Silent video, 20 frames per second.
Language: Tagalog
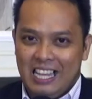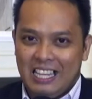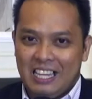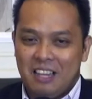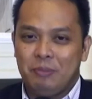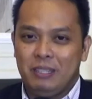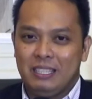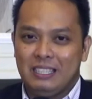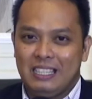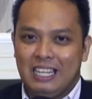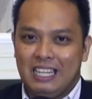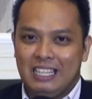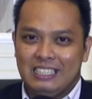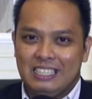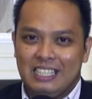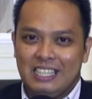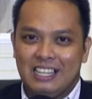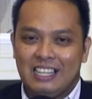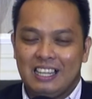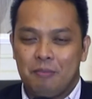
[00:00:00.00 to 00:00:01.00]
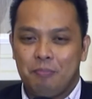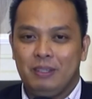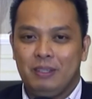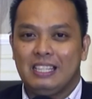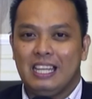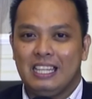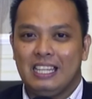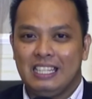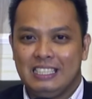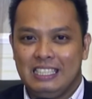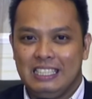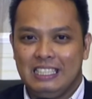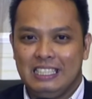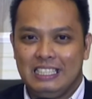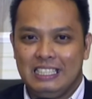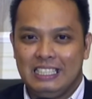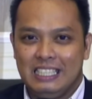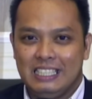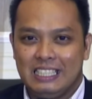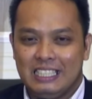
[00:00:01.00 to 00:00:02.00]
kapitan uh, kapitana
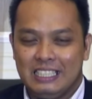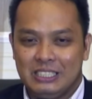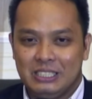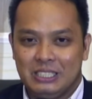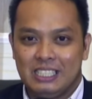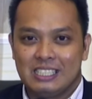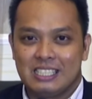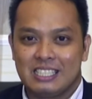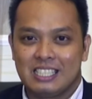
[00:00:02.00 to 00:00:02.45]
din din ano.